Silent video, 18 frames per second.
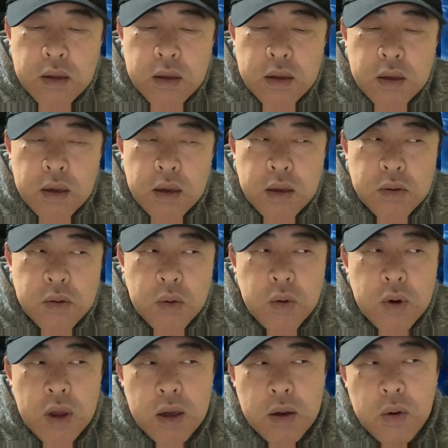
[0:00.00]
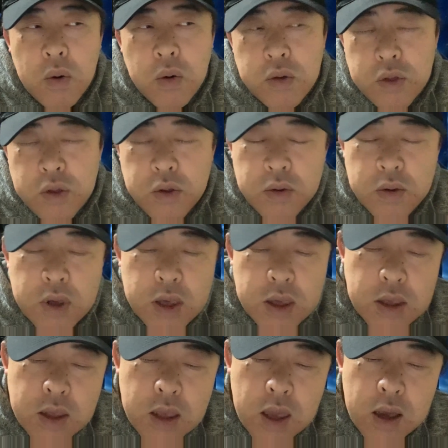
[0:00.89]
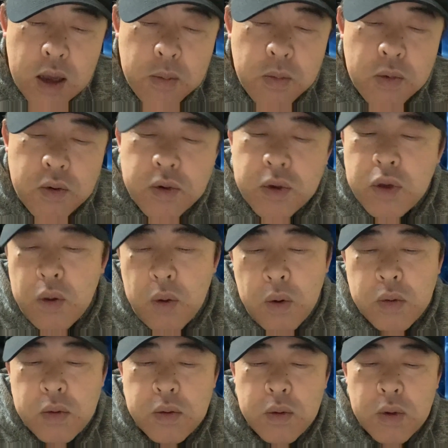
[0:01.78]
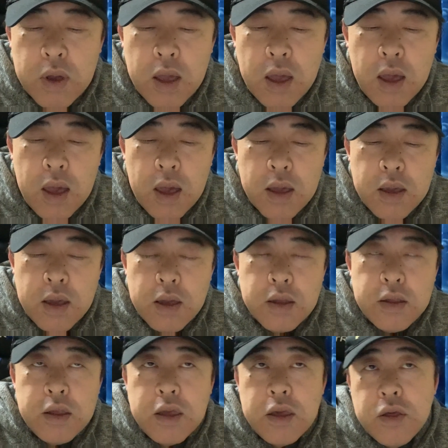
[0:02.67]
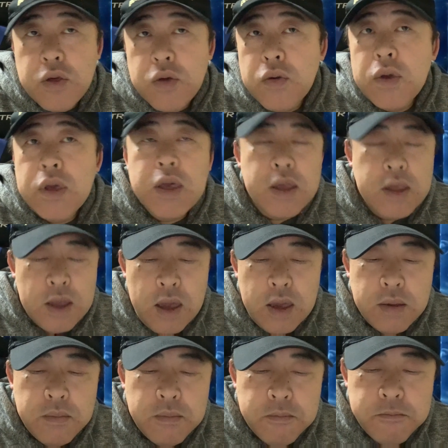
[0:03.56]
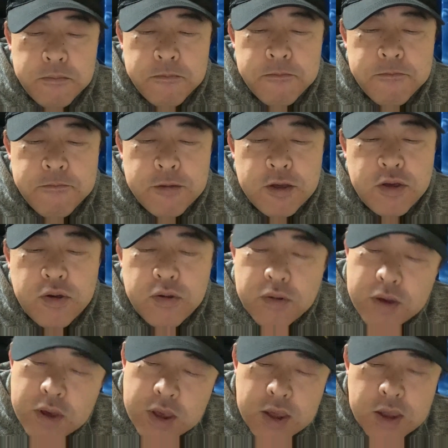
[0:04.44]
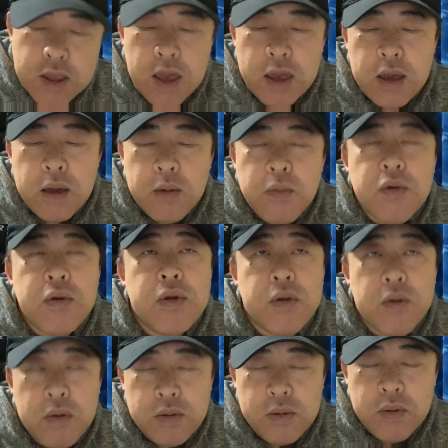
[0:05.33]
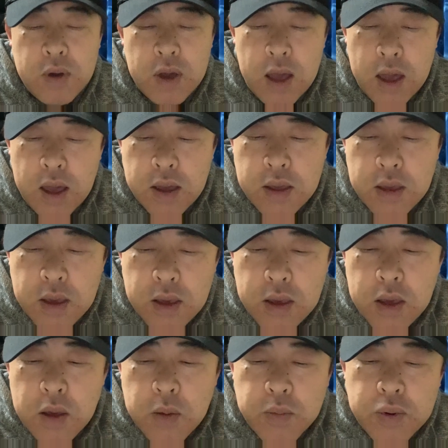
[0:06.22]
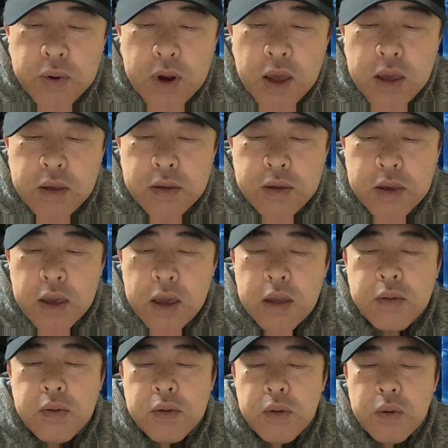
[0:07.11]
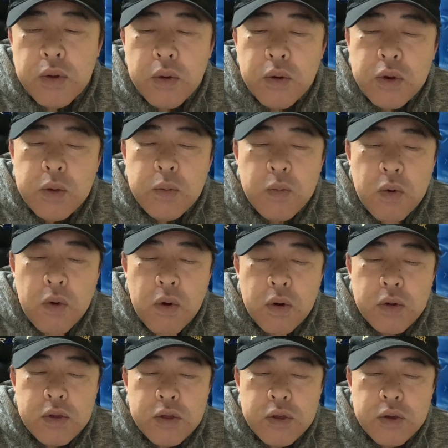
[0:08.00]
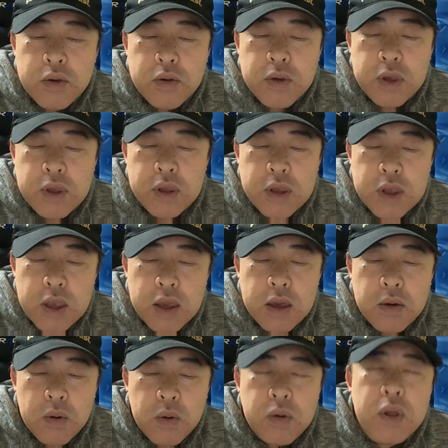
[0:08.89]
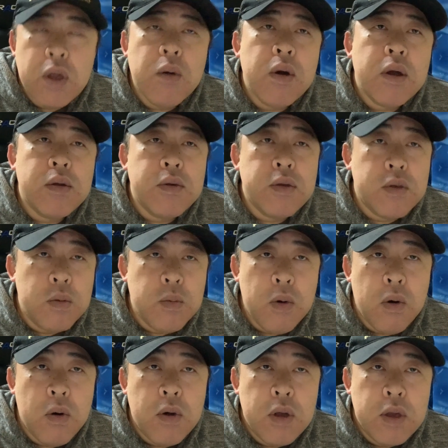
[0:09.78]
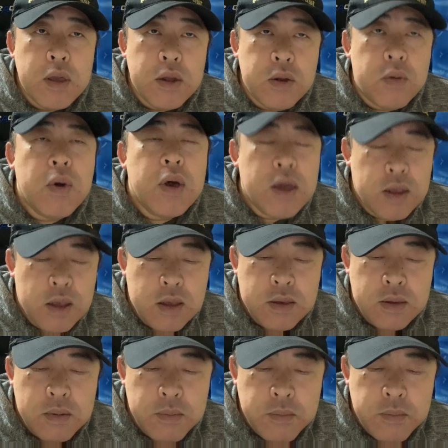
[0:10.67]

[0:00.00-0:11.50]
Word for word: えっ、ー、とこれ50位以内が目標とか20位以内10位以内が目標とかプライズゲットよりも順位にこだわる人もいるわけです。